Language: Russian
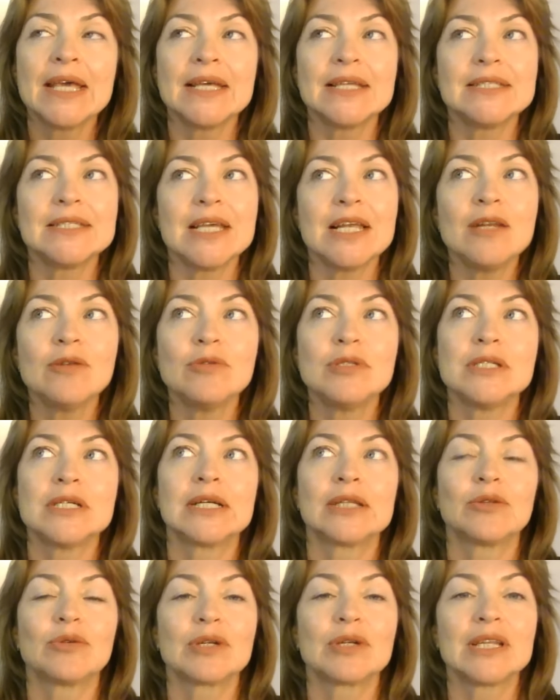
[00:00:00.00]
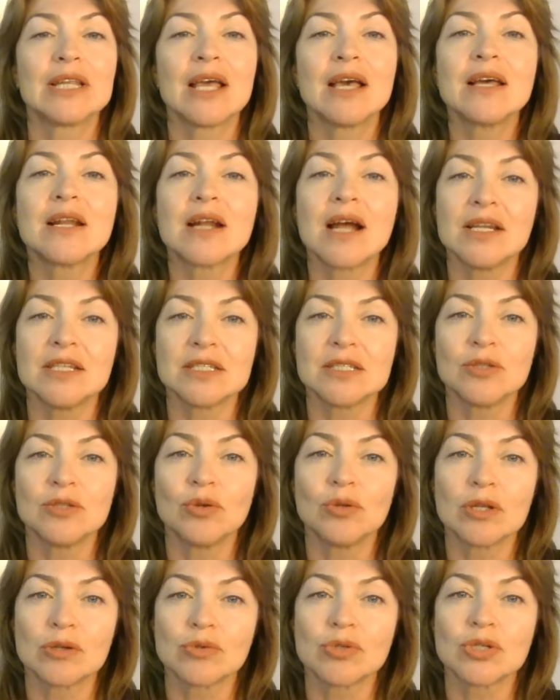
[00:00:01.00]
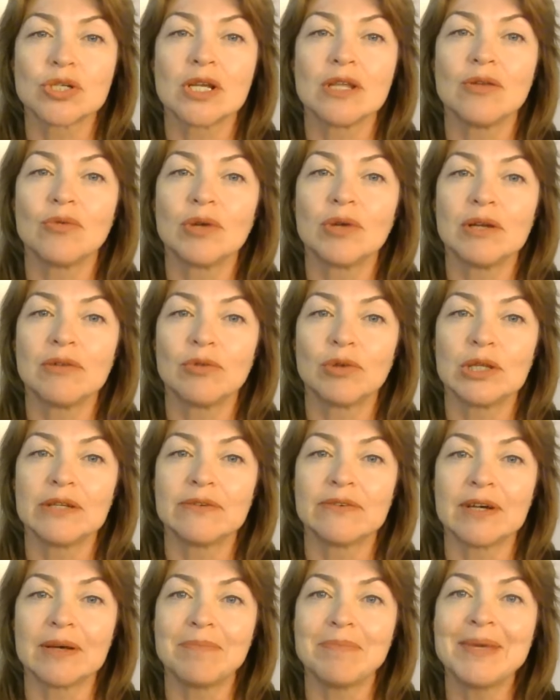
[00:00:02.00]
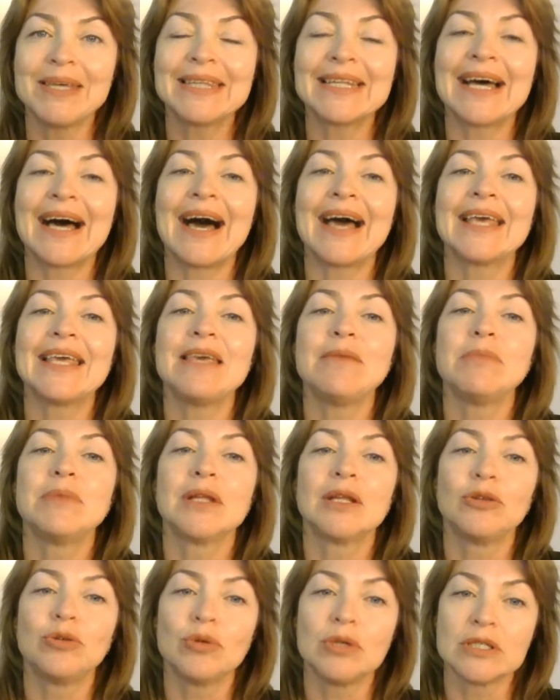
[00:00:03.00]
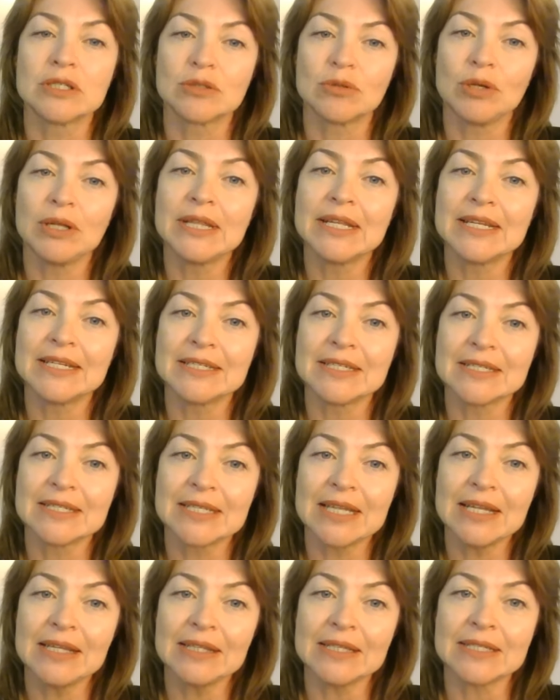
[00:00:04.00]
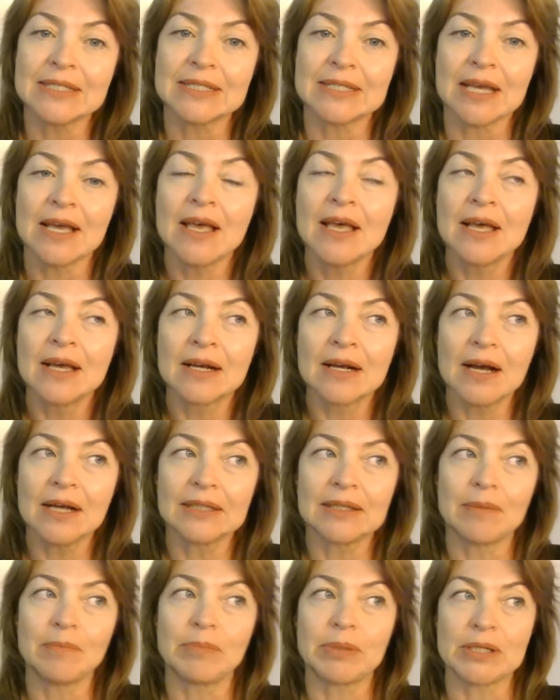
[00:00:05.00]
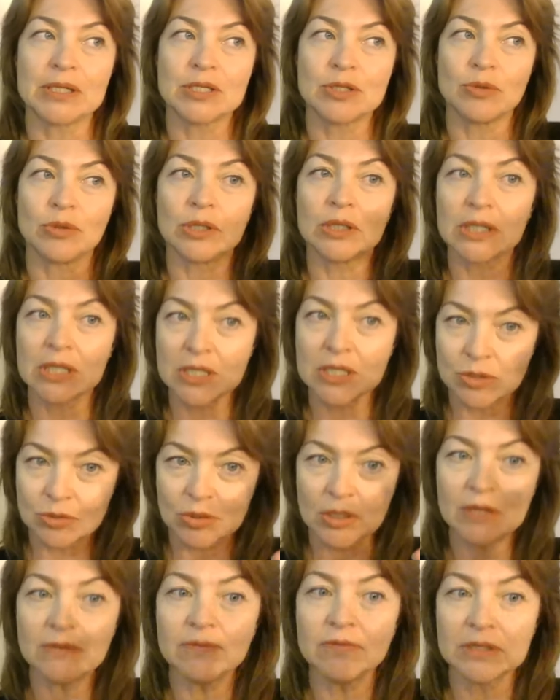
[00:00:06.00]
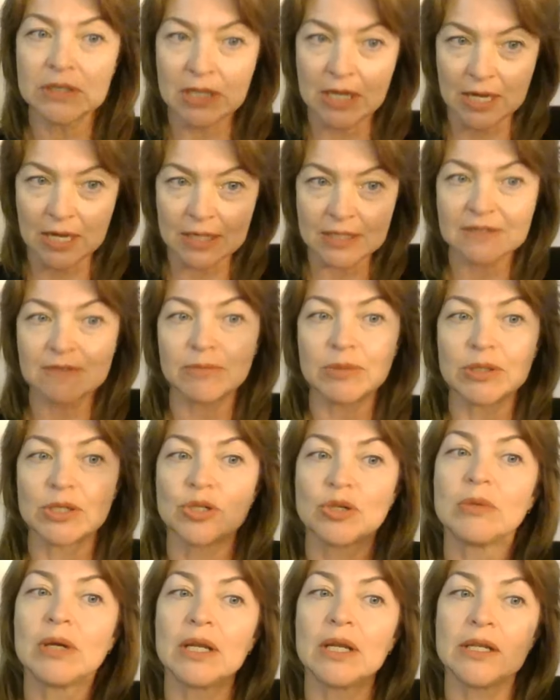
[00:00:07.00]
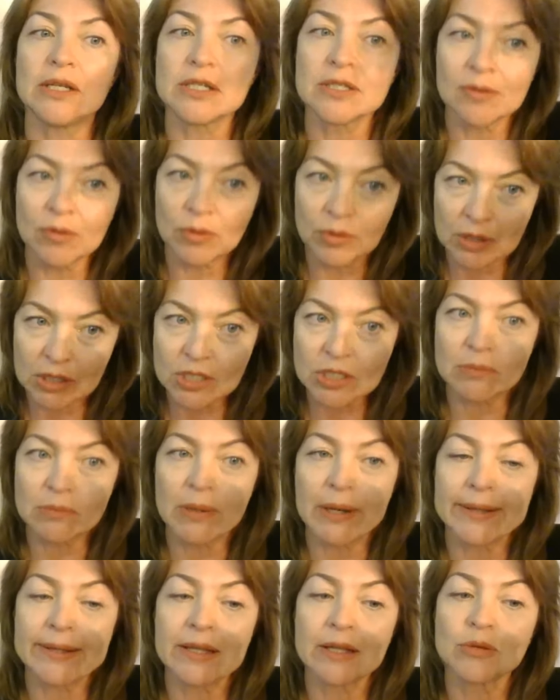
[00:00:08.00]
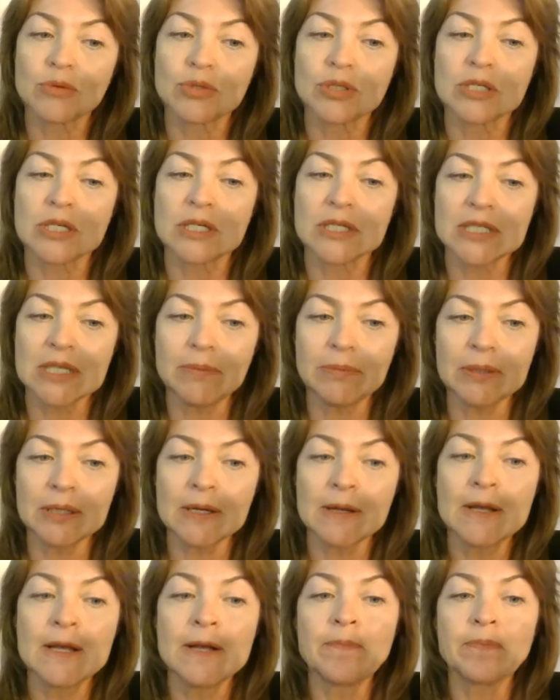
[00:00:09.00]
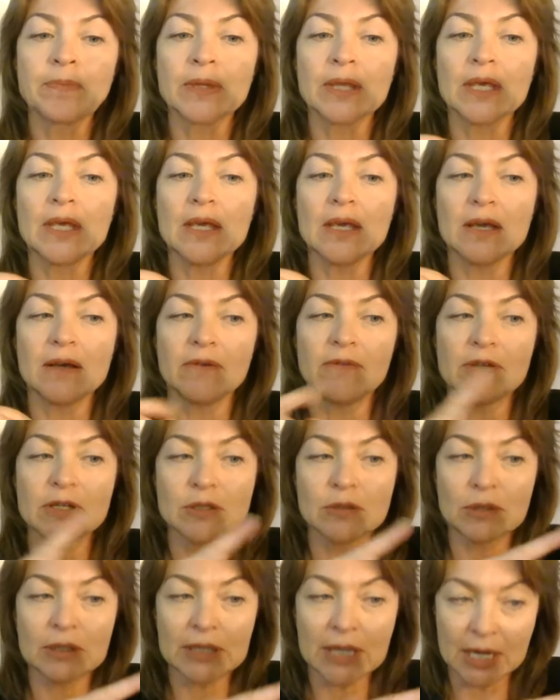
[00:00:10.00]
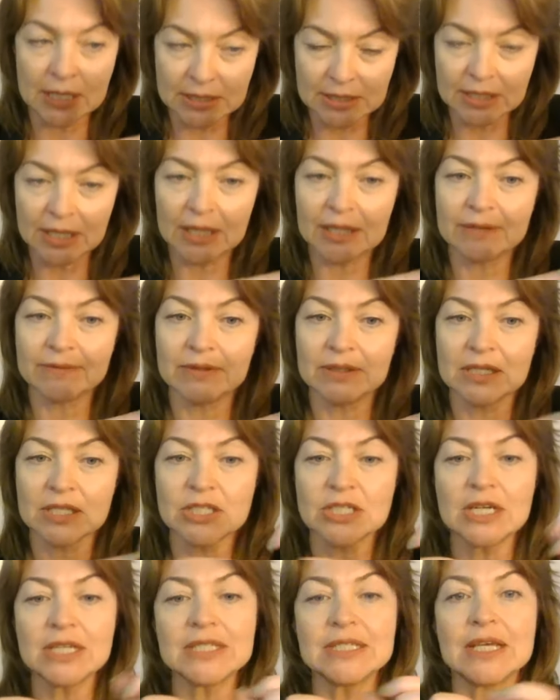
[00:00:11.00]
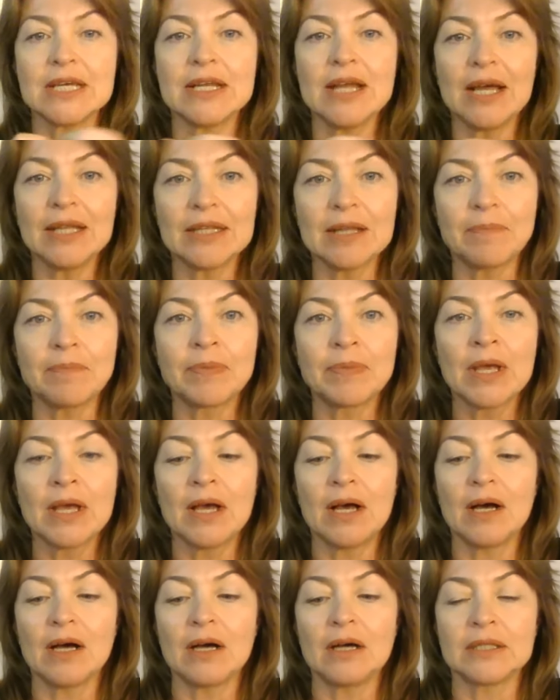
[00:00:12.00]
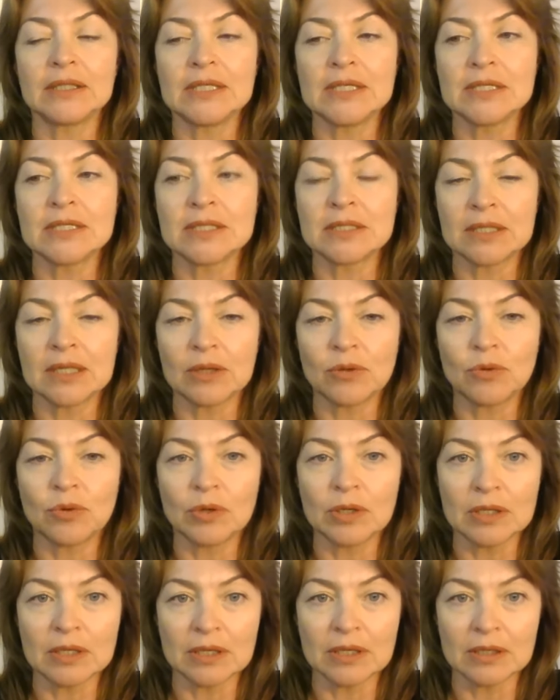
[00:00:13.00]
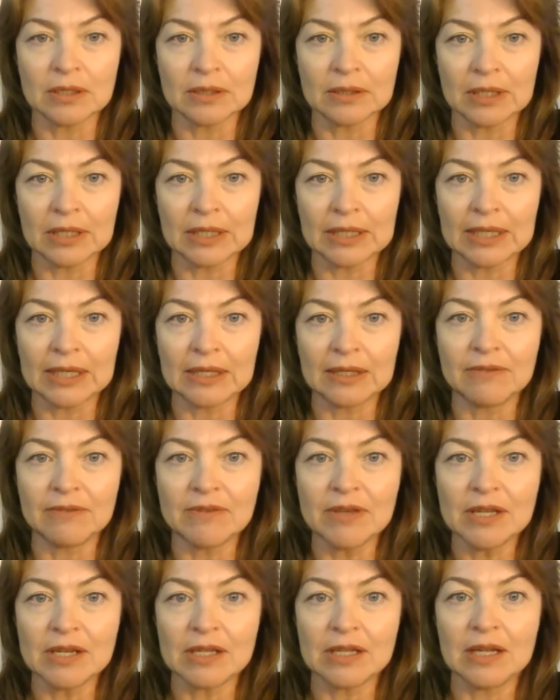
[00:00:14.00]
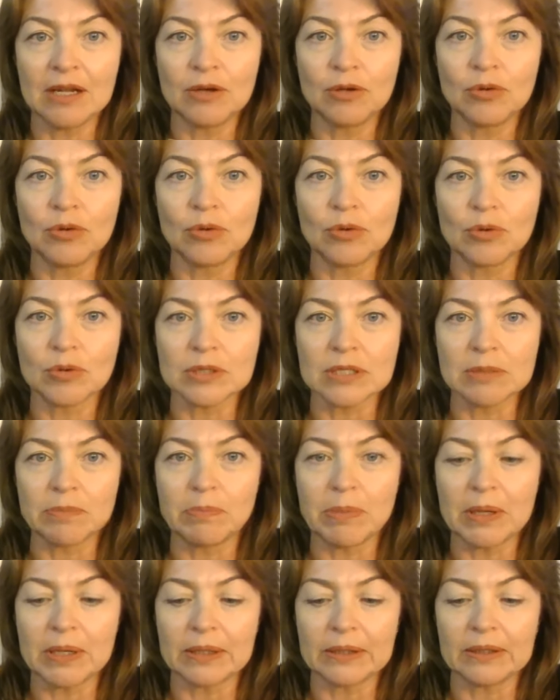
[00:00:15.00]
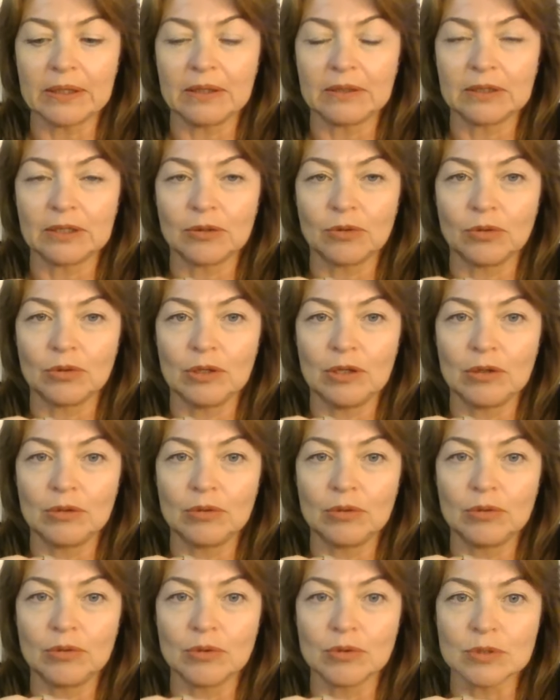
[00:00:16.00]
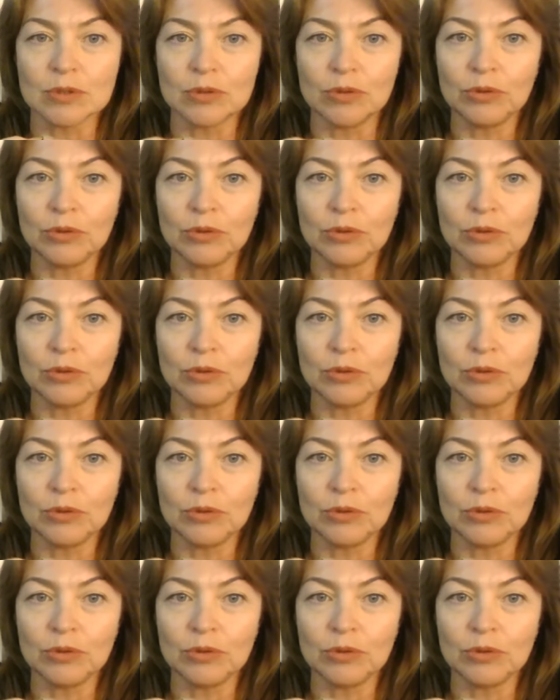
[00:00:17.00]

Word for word: И те люди, которые доигрались до нарушения углеводного обмена, а именно до инсулинной резистентности, как там происходит? Инсулин выделяется в большом количестве, он нажимает на нужный рецептор, и в результате этого нажатия рядом а, есть такой, а, такие двери для глюкозы, портал такой для глюкозы.